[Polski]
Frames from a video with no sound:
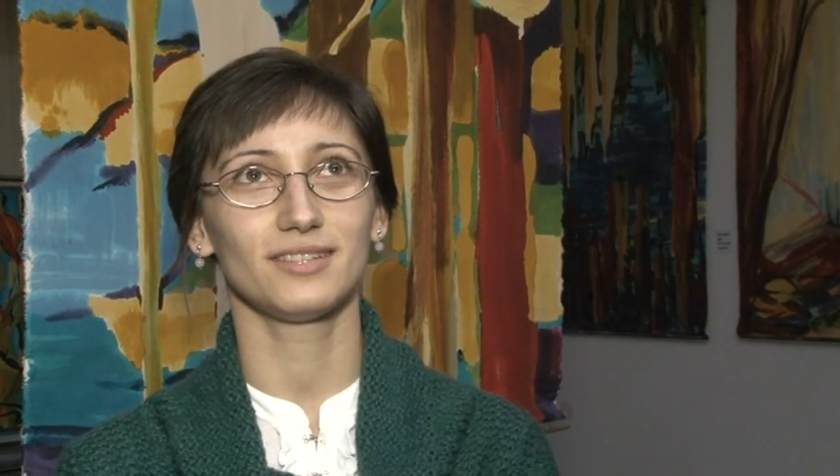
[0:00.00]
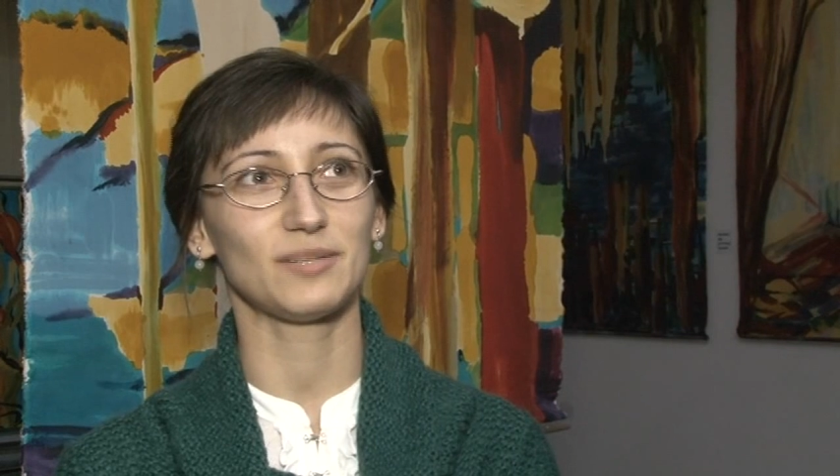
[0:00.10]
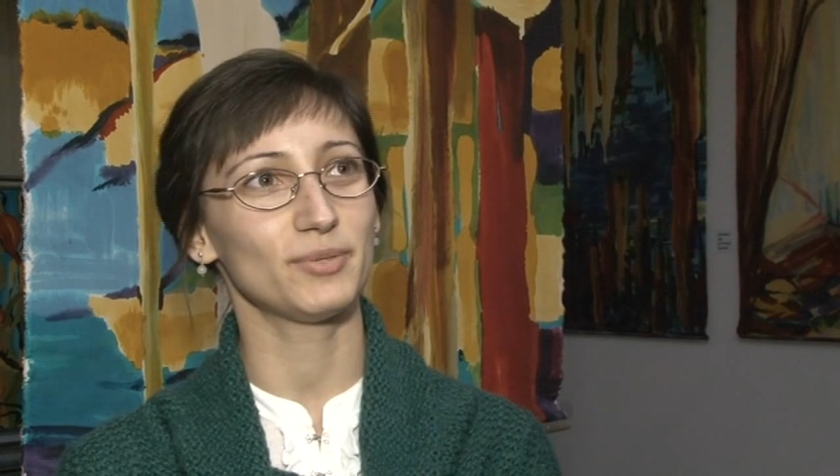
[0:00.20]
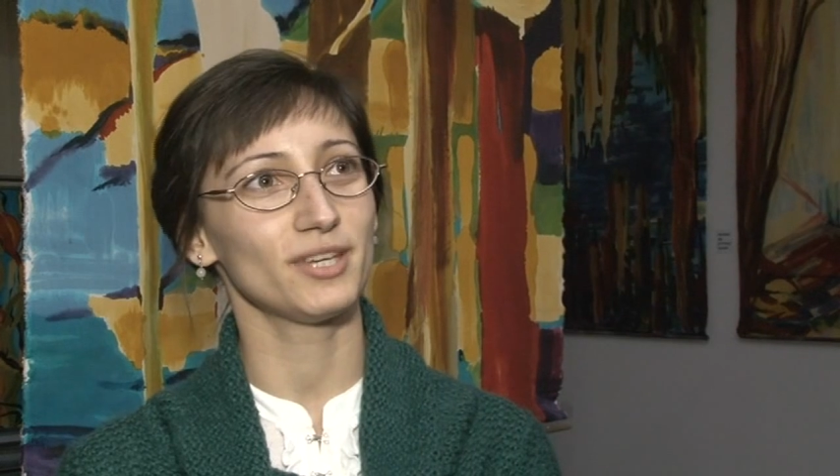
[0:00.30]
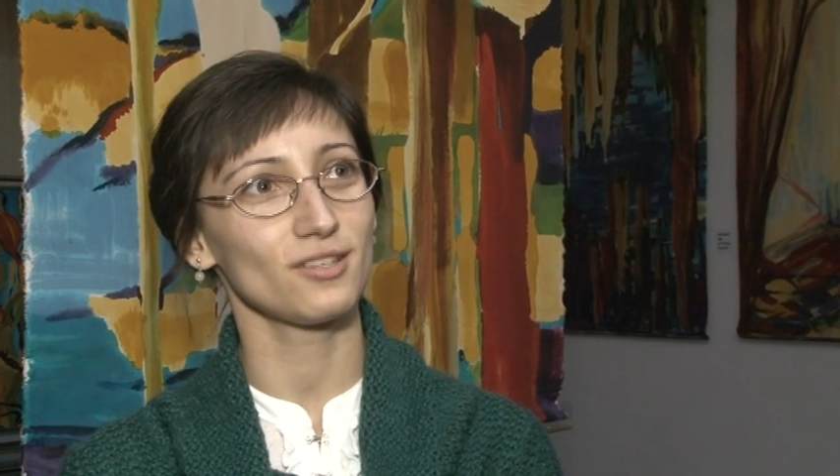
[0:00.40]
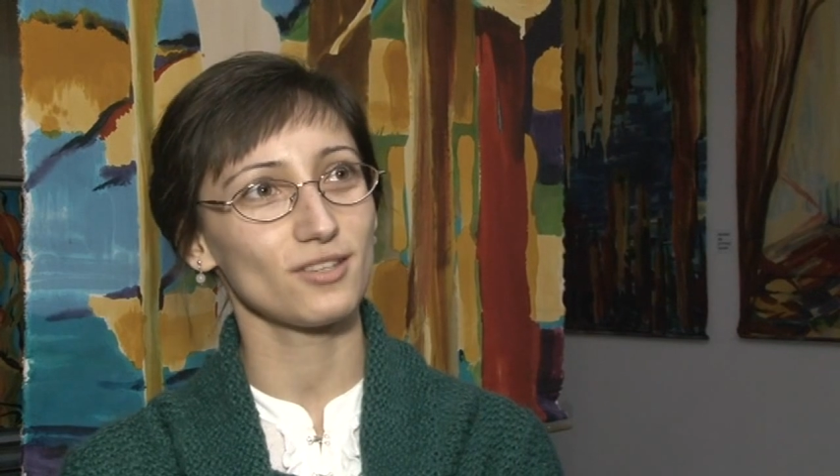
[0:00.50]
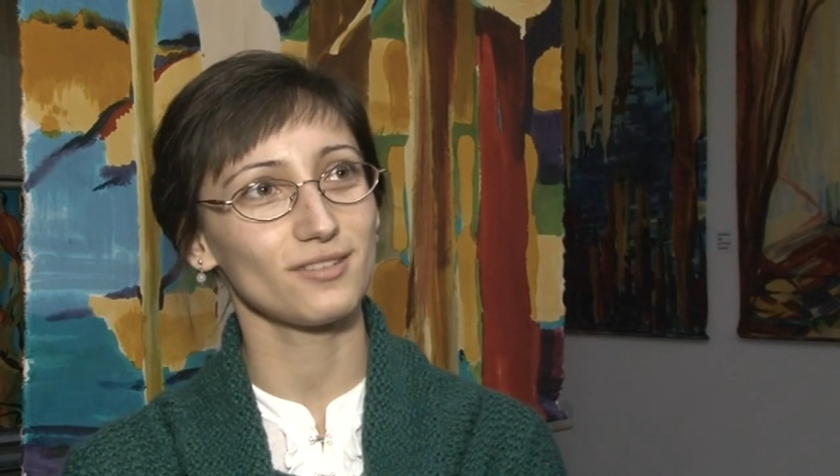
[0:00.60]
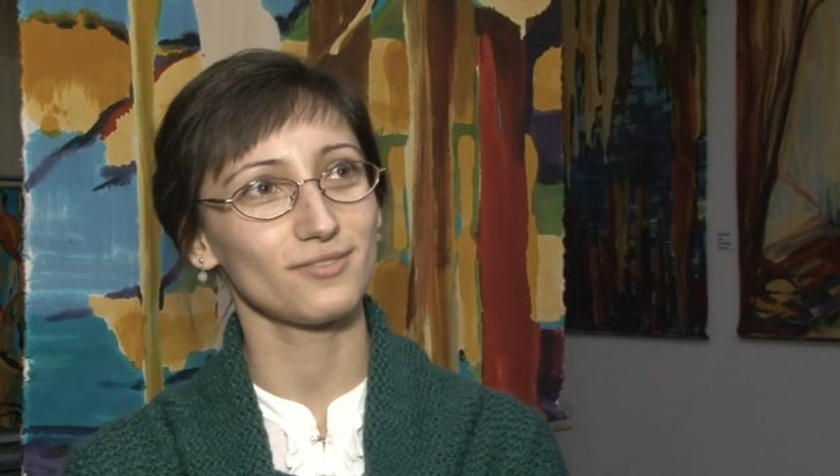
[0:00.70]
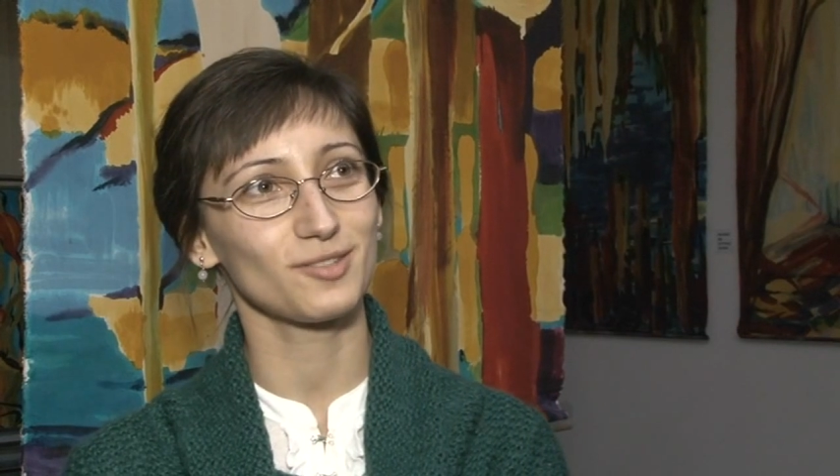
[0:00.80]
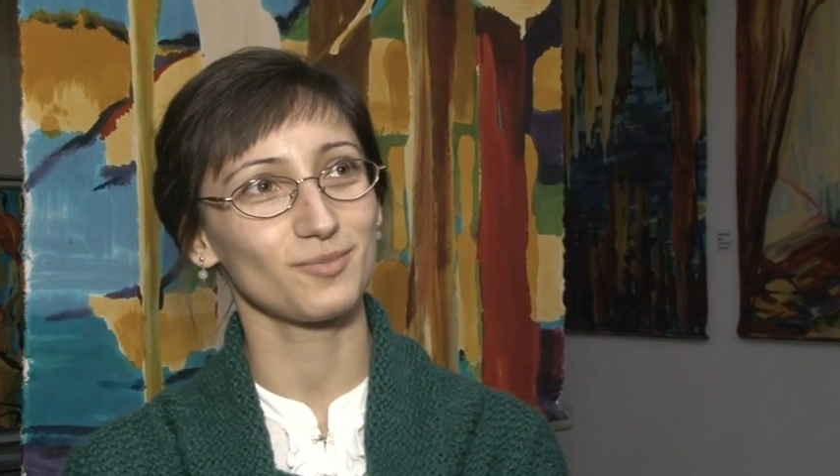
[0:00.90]

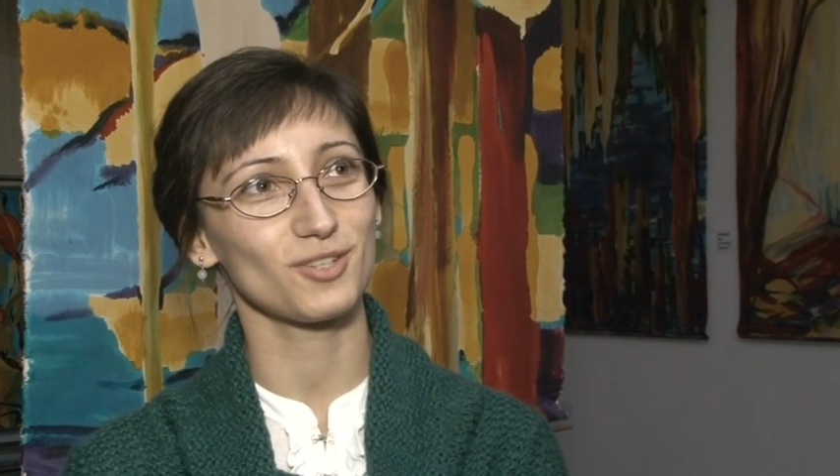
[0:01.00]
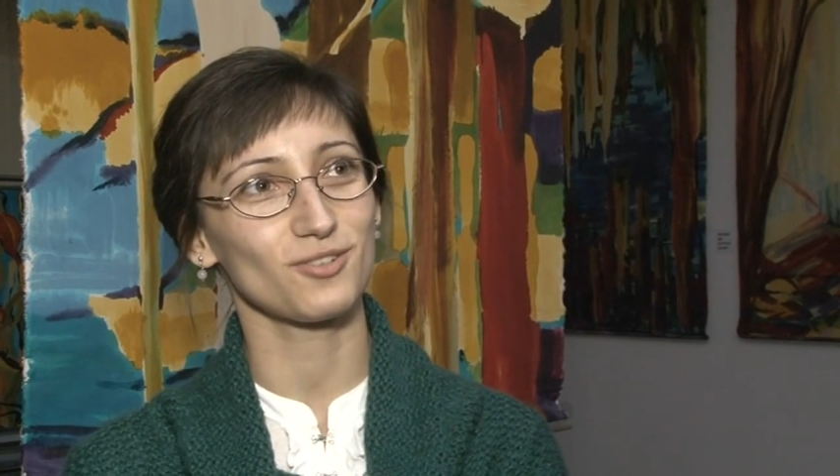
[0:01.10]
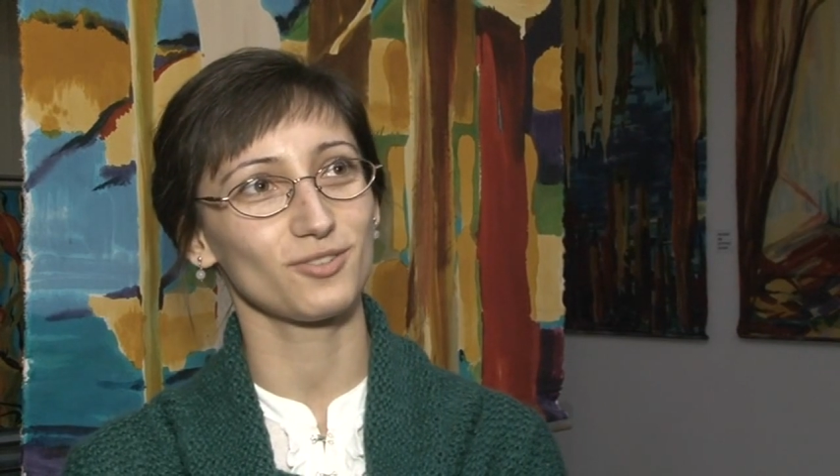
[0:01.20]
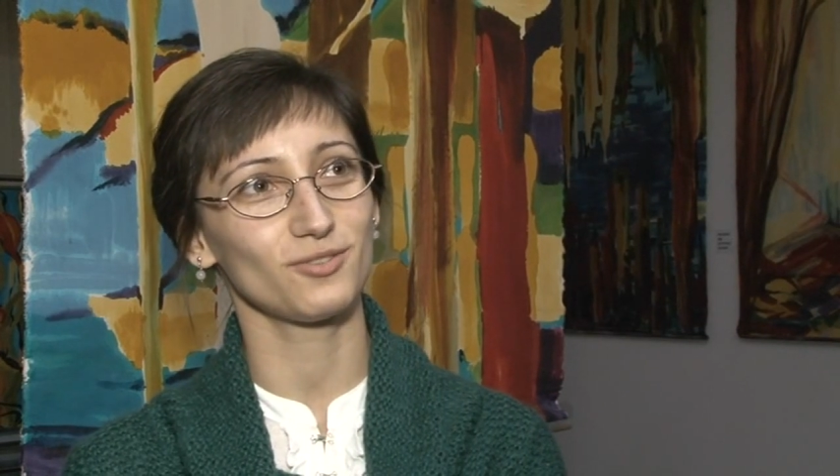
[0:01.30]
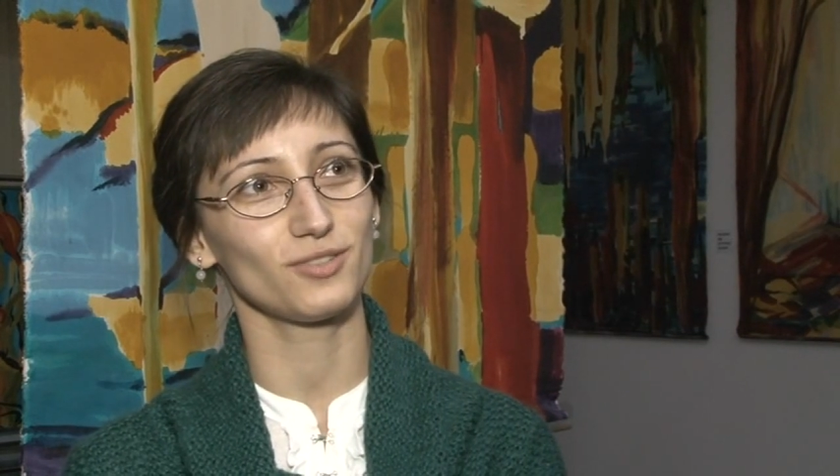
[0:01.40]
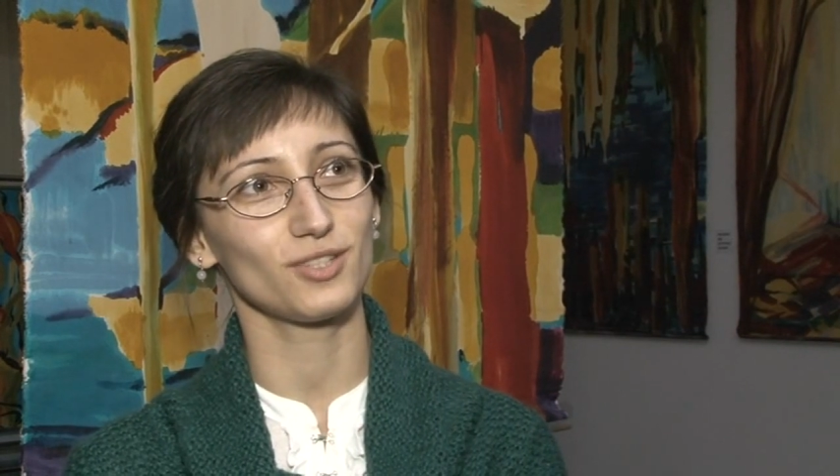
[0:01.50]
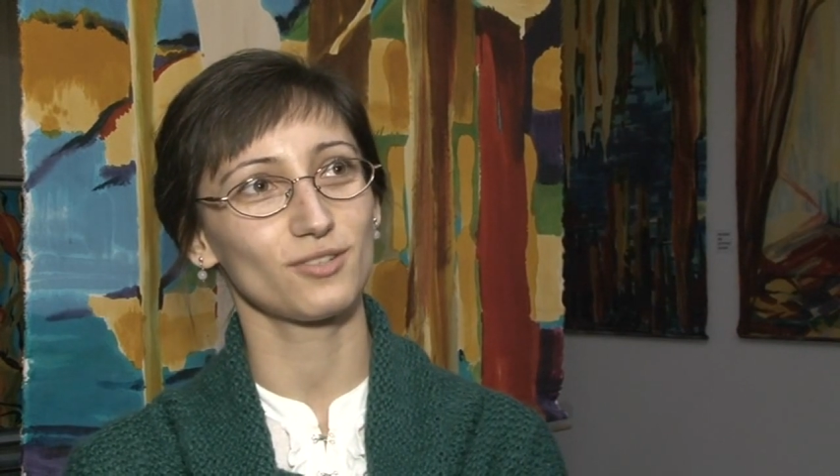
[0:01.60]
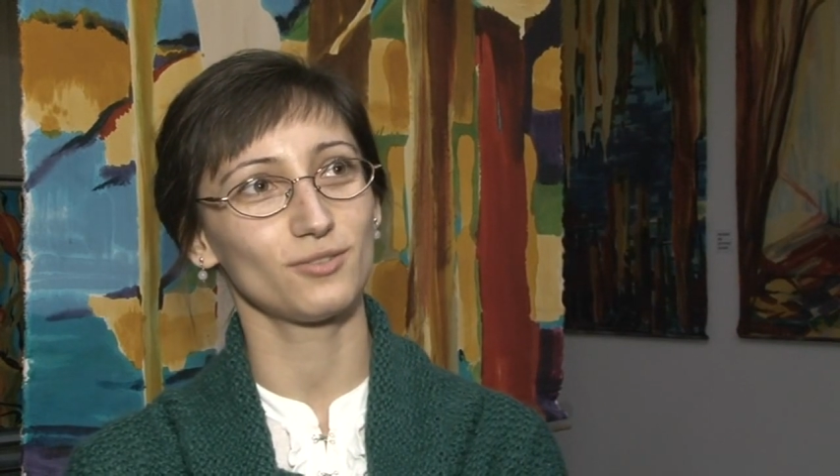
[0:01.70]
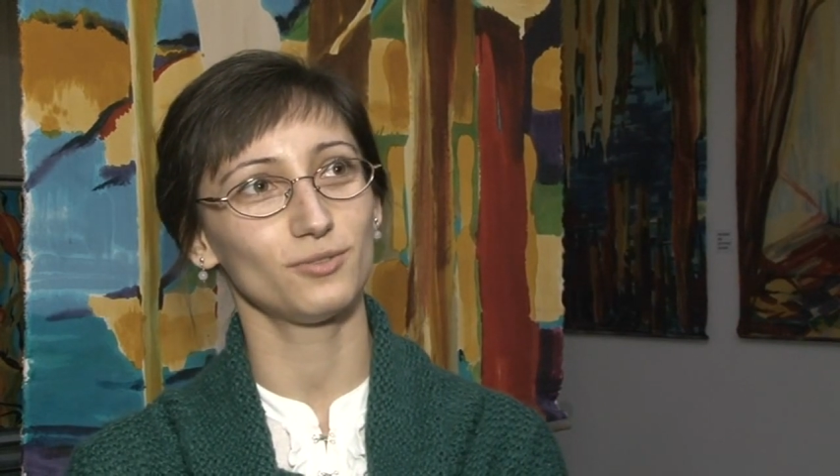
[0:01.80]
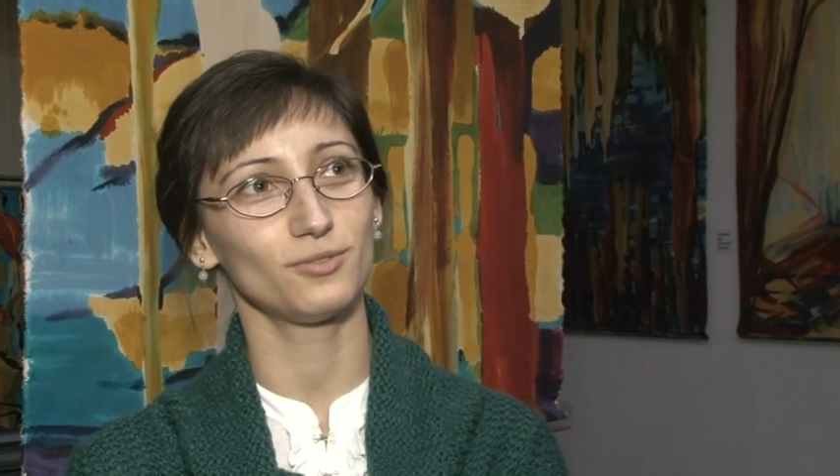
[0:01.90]
napięcia w tym
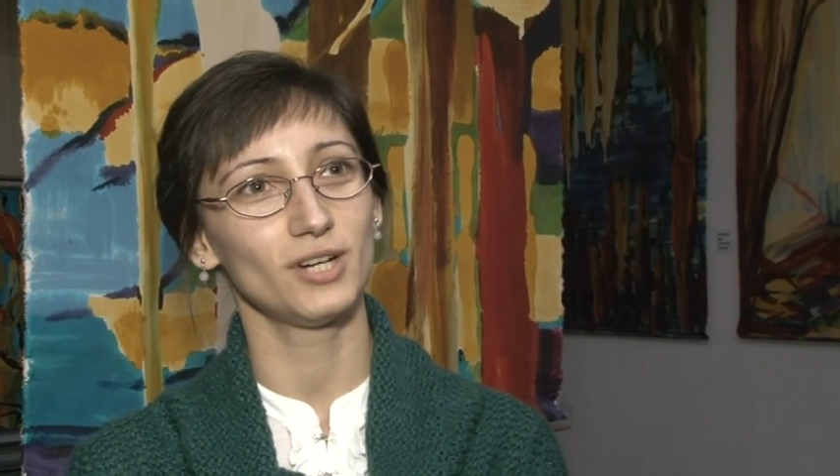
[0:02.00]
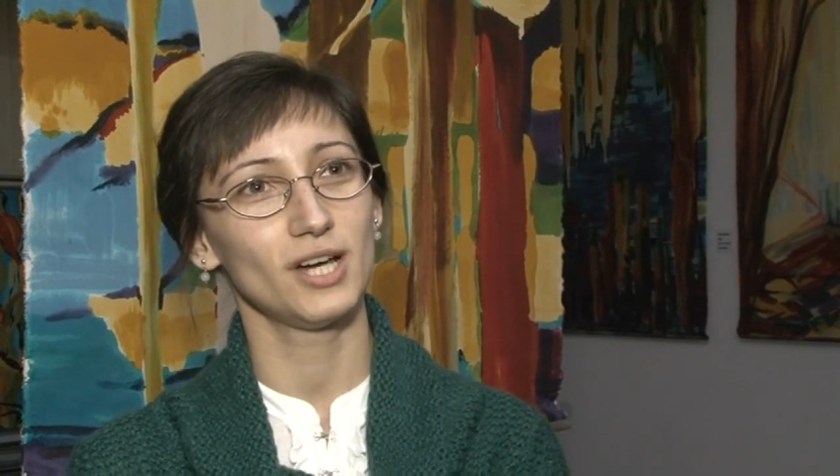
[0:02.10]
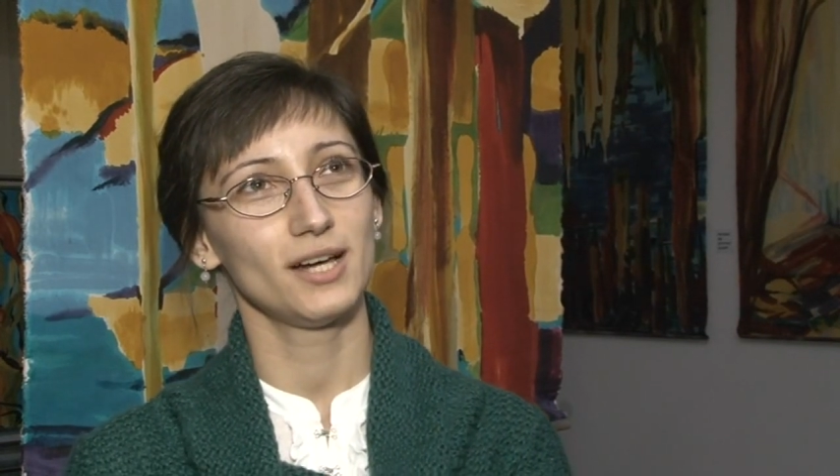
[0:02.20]
środowisku,